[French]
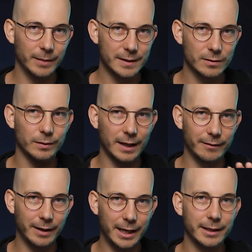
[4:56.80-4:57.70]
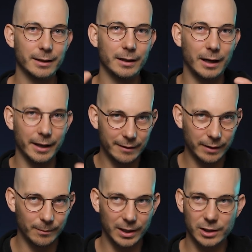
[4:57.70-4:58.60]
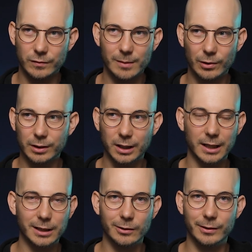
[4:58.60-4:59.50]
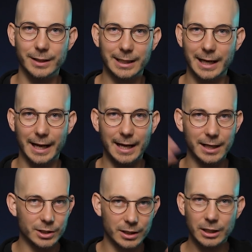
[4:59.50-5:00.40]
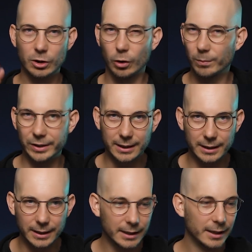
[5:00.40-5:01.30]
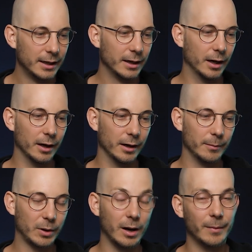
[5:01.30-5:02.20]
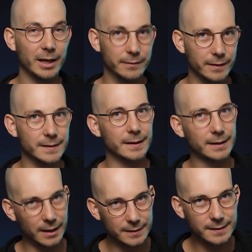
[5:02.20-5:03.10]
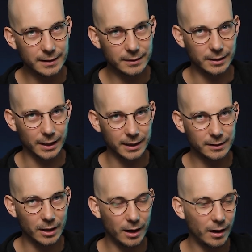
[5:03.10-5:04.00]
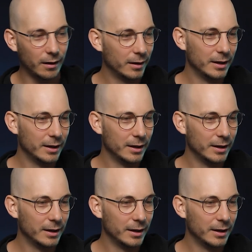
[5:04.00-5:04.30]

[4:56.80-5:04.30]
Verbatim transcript: mettre son travail en avant-plan. Je voulais pas créer un éclairage compliqué. Euh, premièrement, il faisait 35 degrés dehors.